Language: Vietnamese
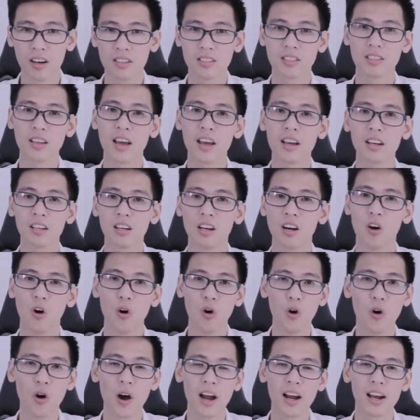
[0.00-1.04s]

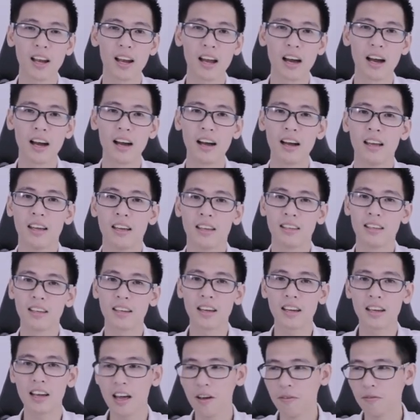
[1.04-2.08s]
CSGO hay là những
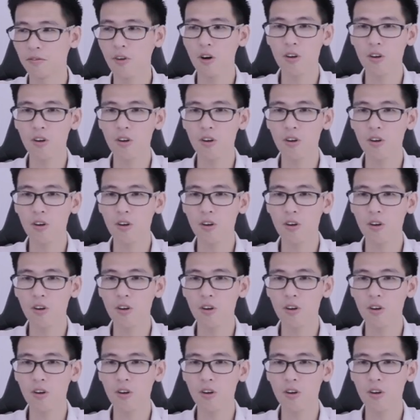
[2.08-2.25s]
cái game